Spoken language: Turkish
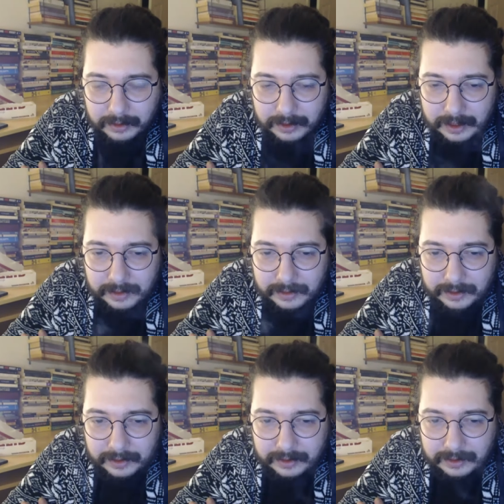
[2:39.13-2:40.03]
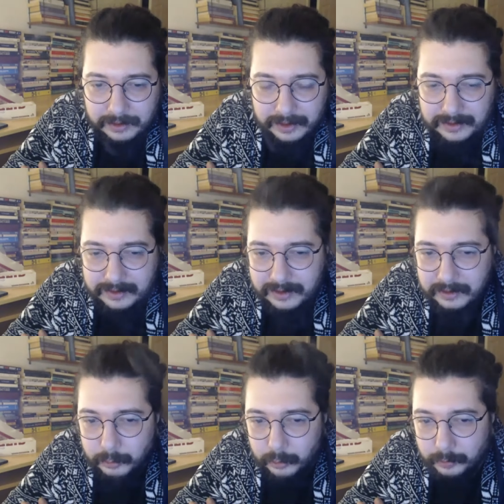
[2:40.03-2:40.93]
Yani
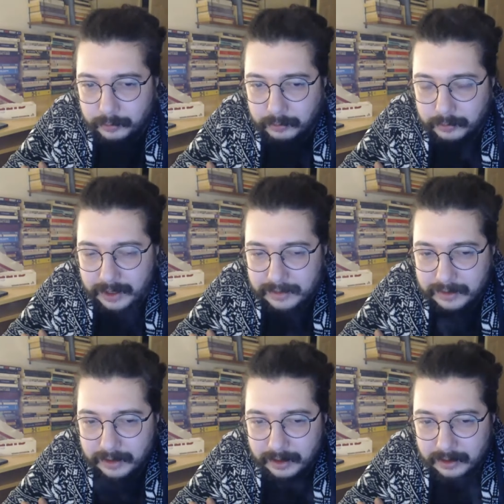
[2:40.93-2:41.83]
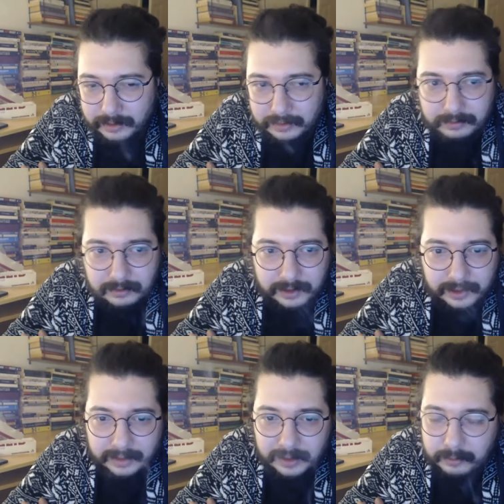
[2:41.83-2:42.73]
dinsiz bir toplumdansa
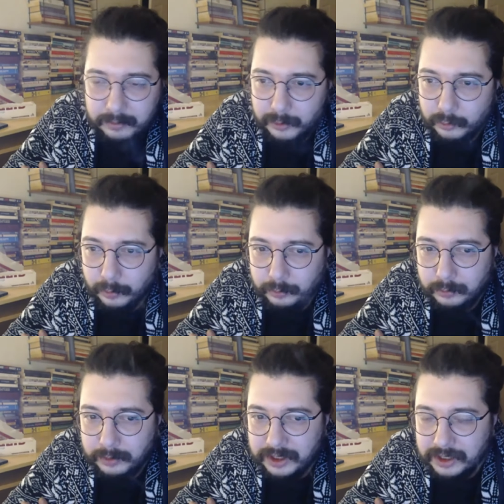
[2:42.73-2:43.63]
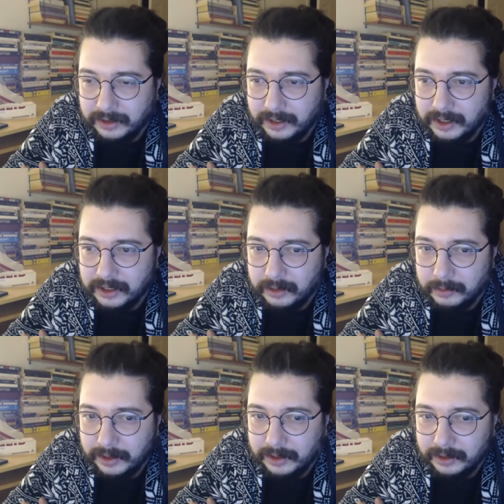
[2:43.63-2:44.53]
inanan bir toplumun içinde
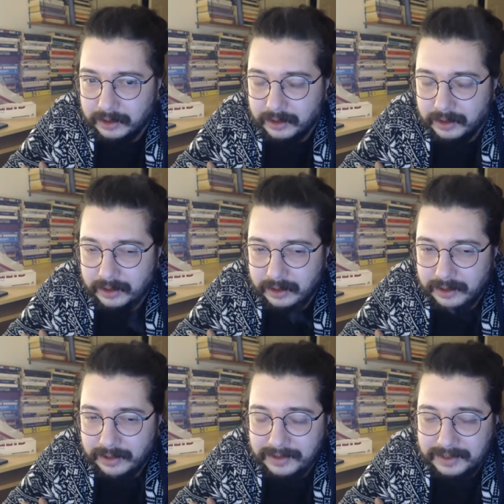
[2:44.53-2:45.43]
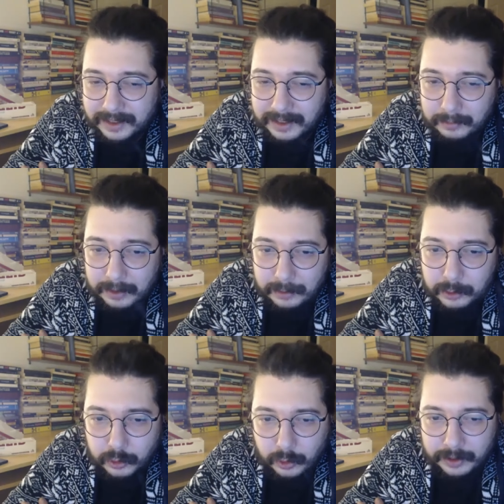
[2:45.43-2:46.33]
yaşamayı isterim. Ama
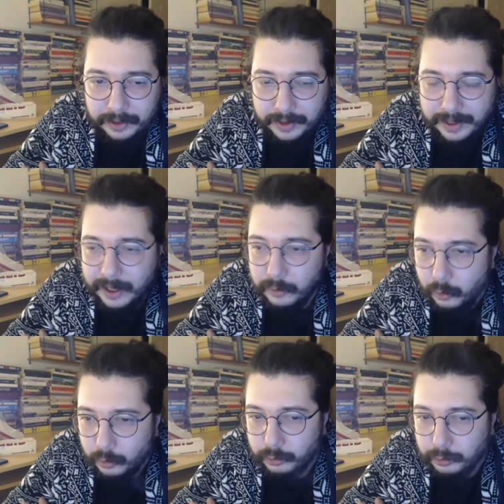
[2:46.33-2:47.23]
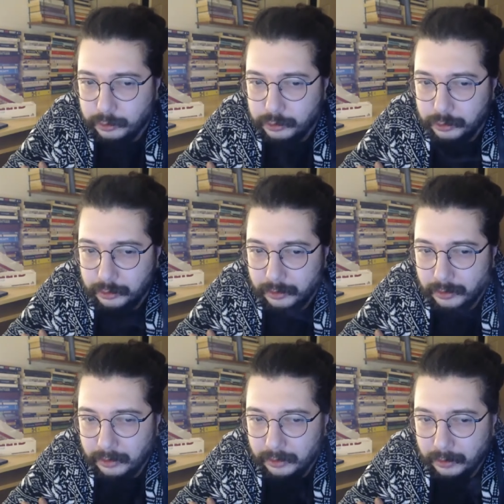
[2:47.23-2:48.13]
şöyle en korkuncu
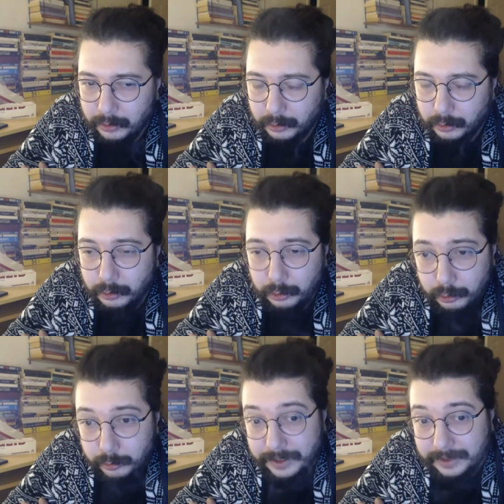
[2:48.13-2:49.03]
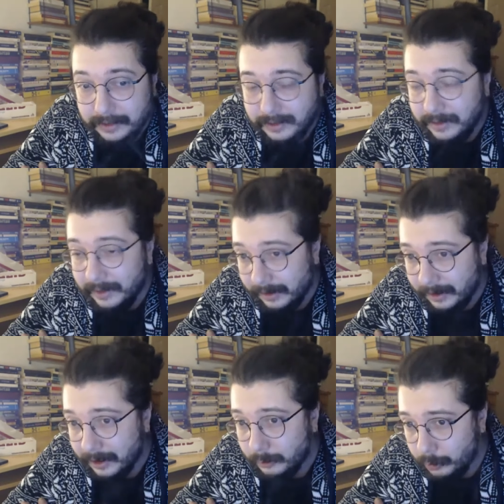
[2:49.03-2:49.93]
kötü bir dine
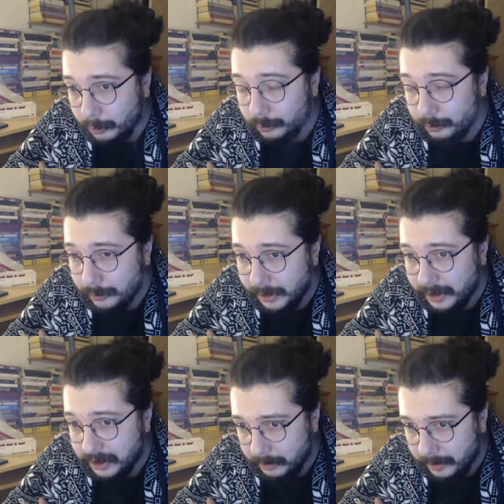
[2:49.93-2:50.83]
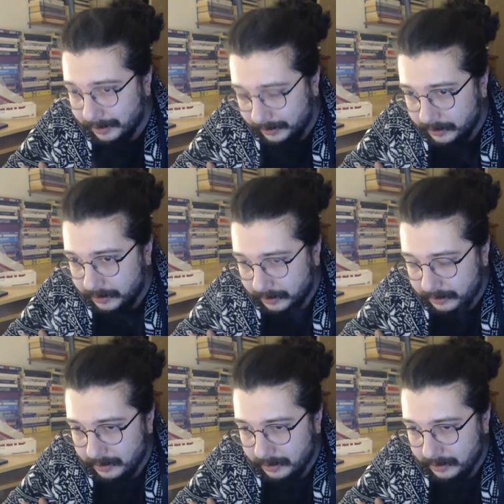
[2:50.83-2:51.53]
inanan toplumda yaşamaktır.